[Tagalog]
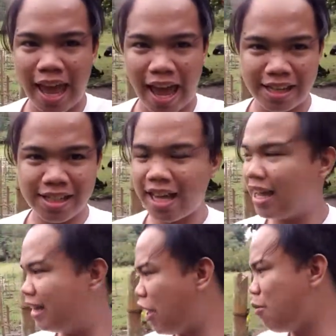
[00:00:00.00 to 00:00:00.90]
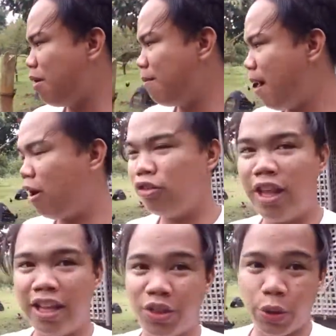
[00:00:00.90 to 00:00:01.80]
yes, nakikita yung mga
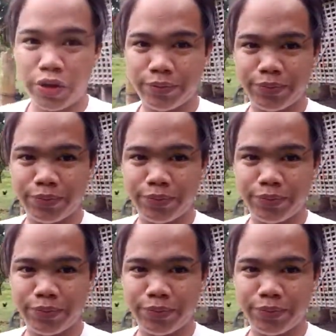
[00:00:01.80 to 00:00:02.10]
bakod na ito.